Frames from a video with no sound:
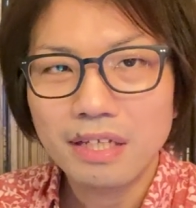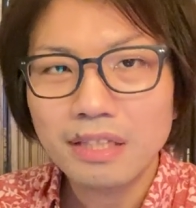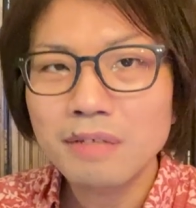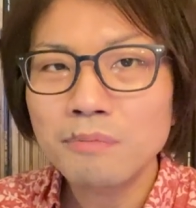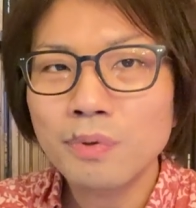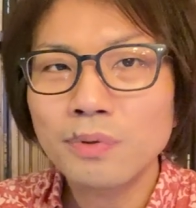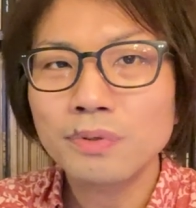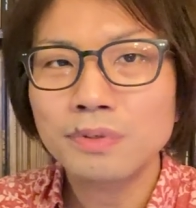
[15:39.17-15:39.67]

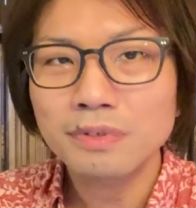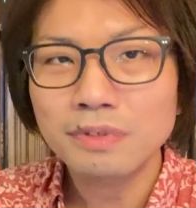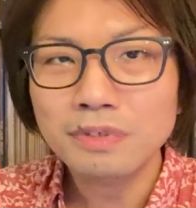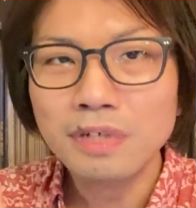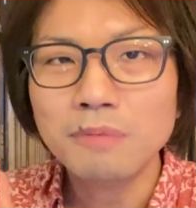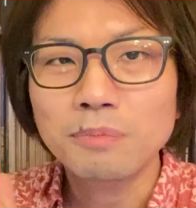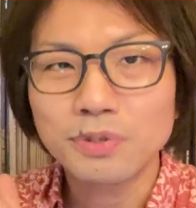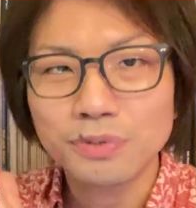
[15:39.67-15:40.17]
で、僕
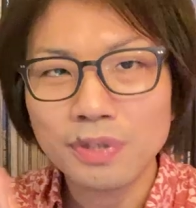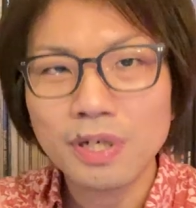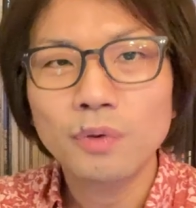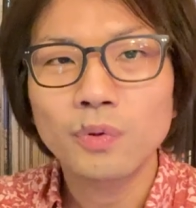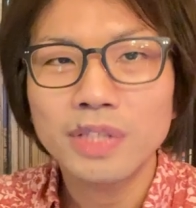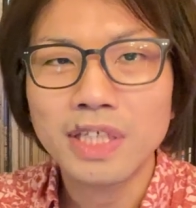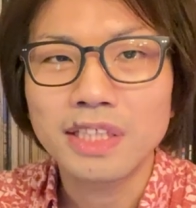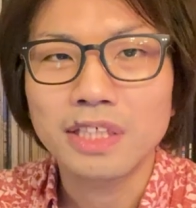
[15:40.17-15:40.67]
はもうそれが
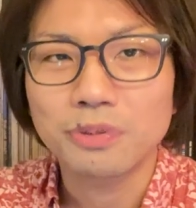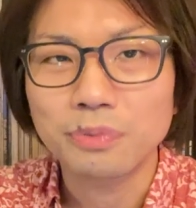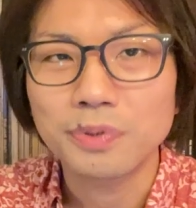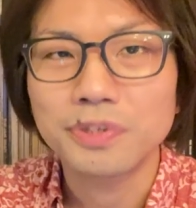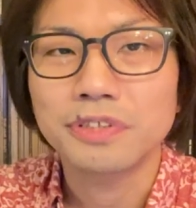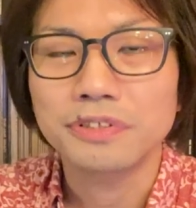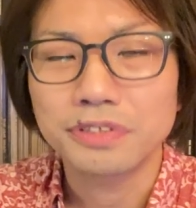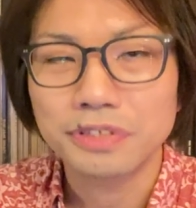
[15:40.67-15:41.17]
答えだと
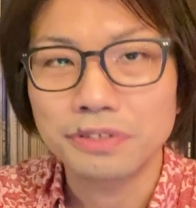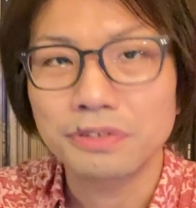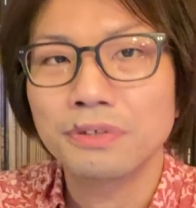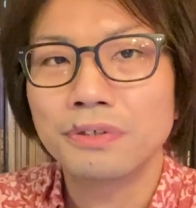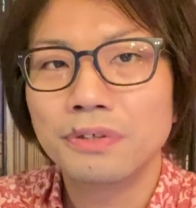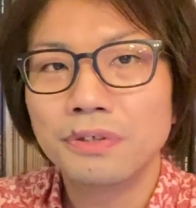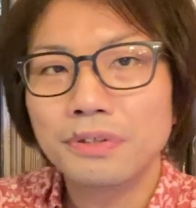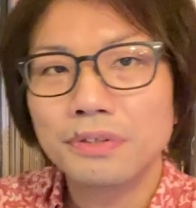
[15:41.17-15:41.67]
思ってるんですよ。